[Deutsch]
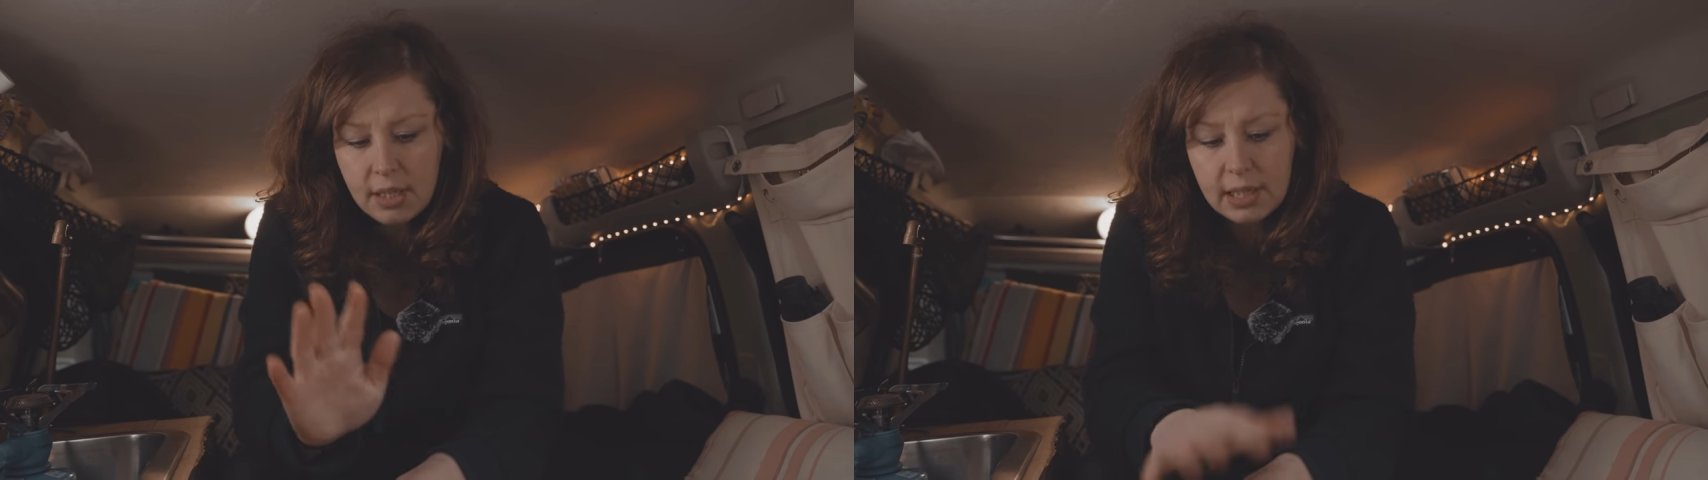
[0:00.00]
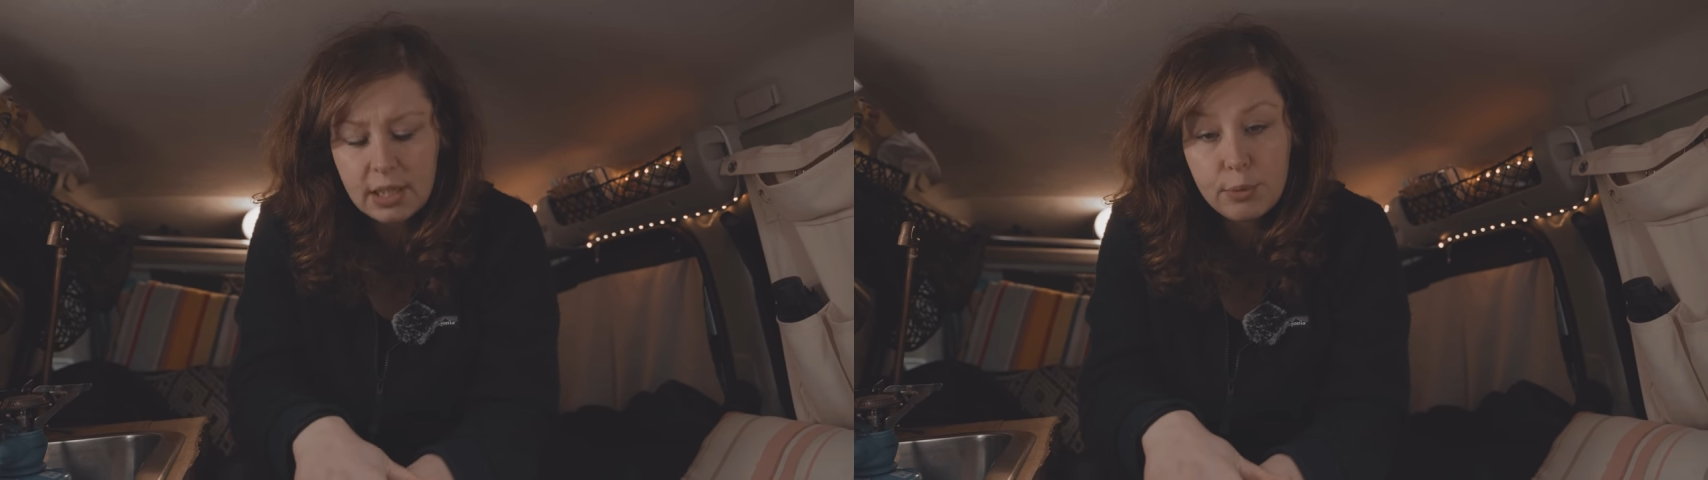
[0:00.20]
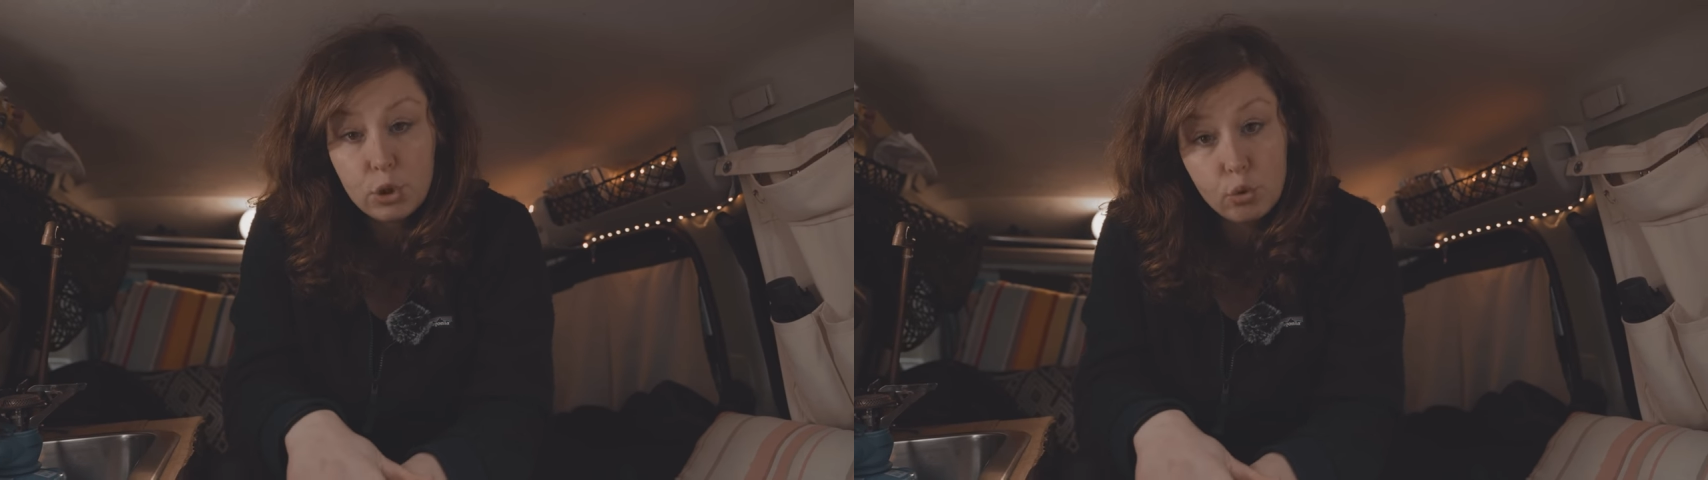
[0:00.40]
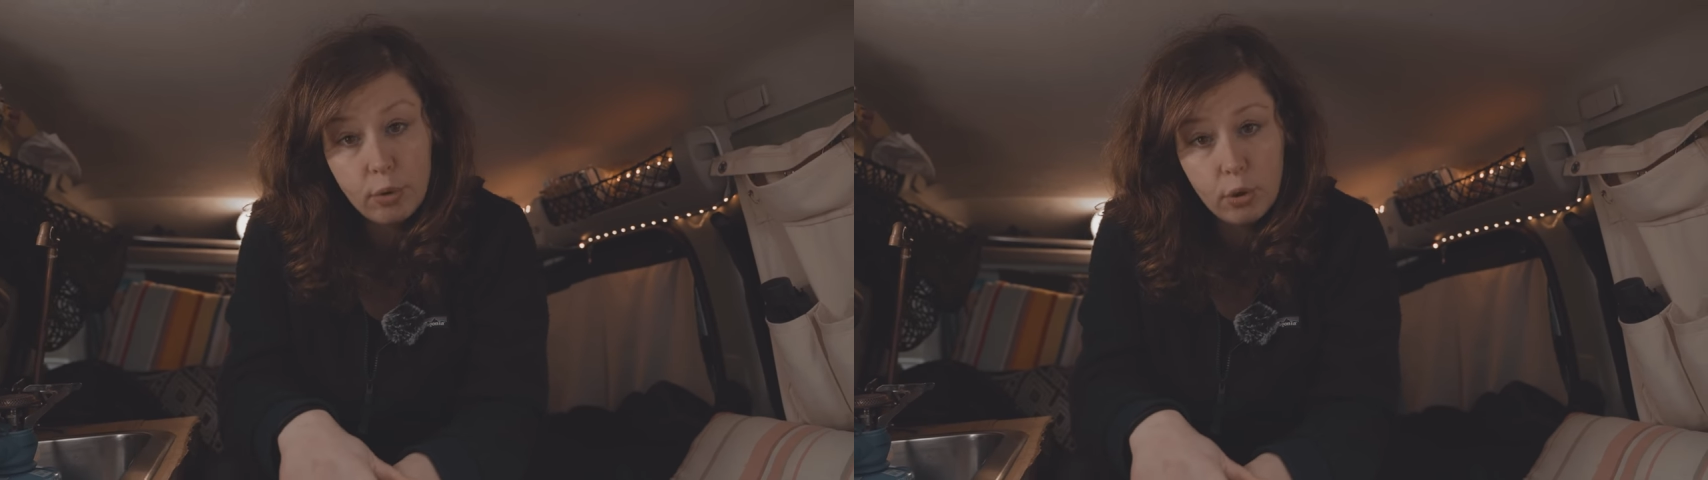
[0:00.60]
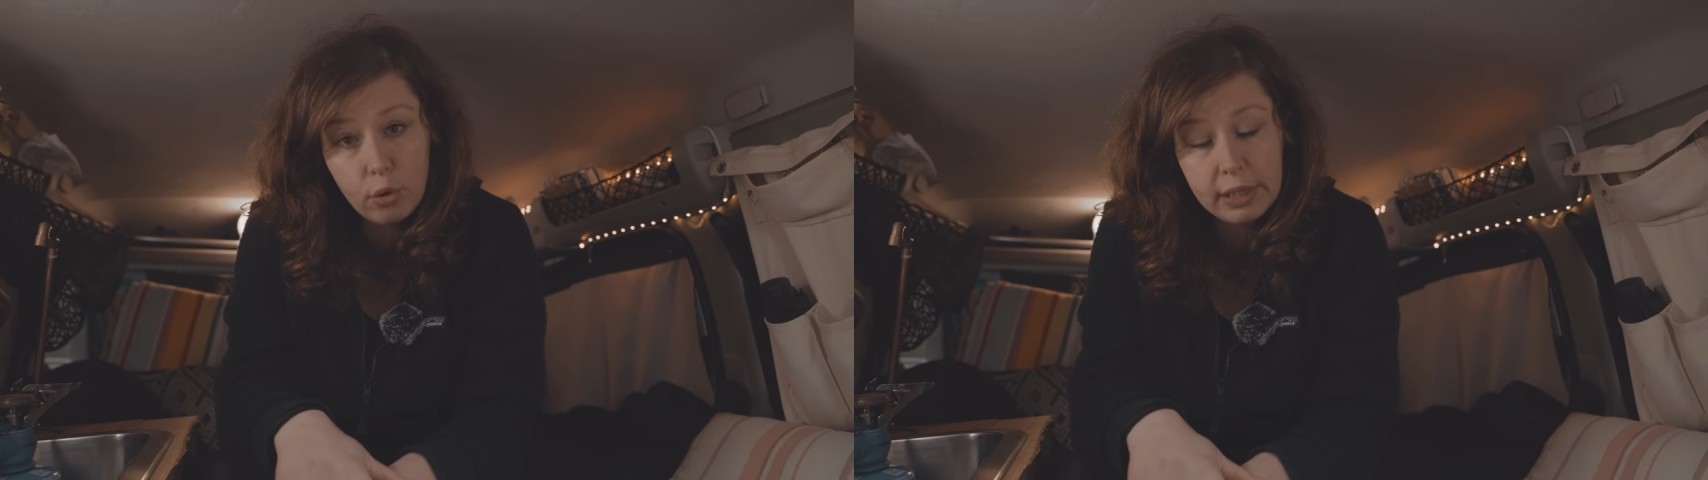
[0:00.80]
dass ich mir
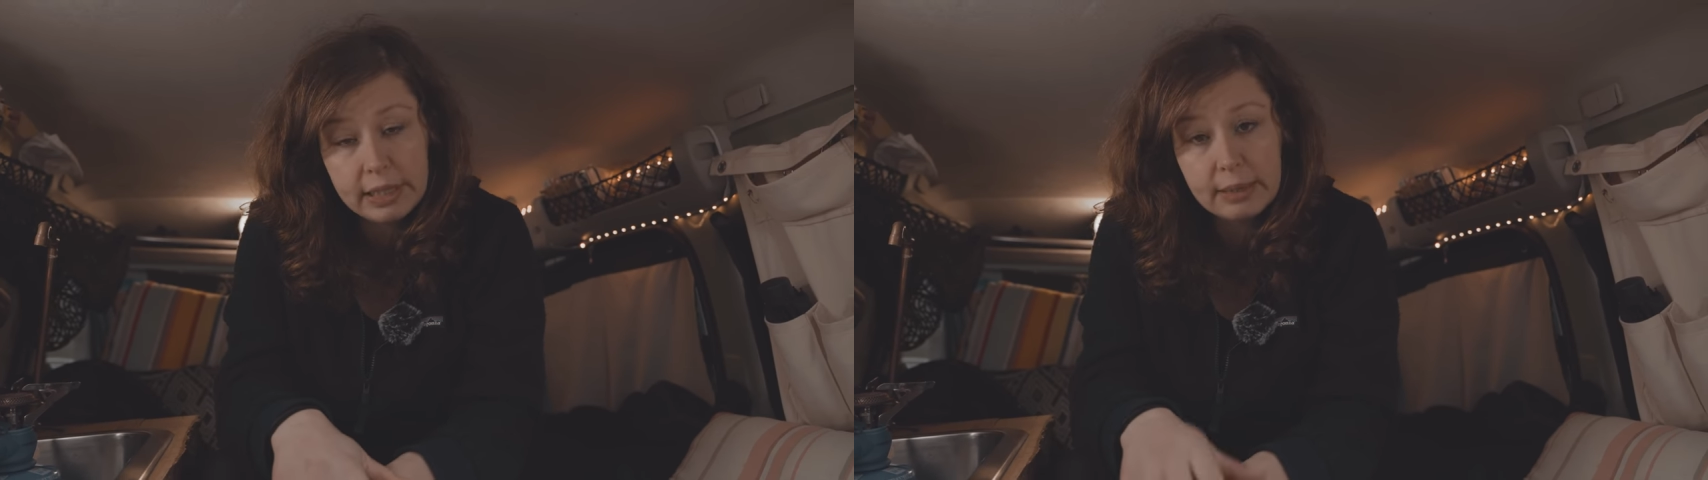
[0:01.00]
Schuhe hole,